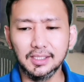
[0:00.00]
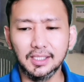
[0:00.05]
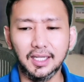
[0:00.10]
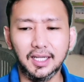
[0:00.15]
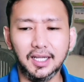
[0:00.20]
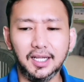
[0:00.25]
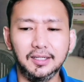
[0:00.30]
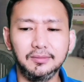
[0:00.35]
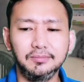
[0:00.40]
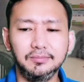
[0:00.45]

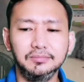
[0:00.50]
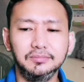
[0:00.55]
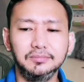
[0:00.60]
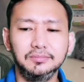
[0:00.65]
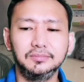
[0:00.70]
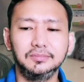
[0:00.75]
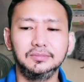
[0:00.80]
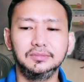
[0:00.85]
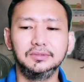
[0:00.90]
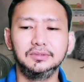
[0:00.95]
um,
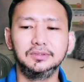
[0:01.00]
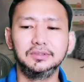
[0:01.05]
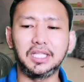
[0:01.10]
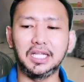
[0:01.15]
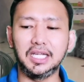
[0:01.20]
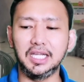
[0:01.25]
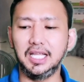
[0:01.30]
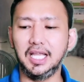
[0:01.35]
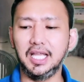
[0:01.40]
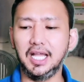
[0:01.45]

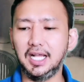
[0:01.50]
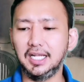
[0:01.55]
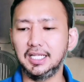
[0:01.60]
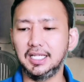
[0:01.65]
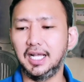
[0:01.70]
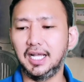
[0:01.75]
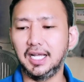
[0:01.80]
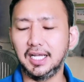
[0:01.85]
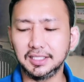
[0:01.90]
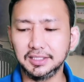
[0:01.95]

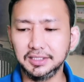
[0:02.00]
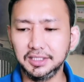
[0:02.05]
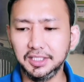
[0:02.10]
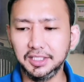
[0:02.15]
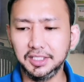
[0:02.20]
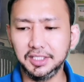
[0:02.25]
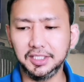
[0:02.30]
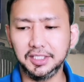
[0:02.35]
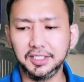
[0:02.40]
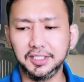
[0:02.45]
talinghaga
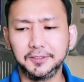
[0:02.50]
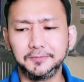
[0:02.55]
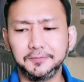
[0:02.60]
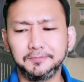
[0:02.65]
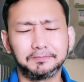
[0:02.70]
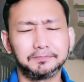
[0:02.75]
ni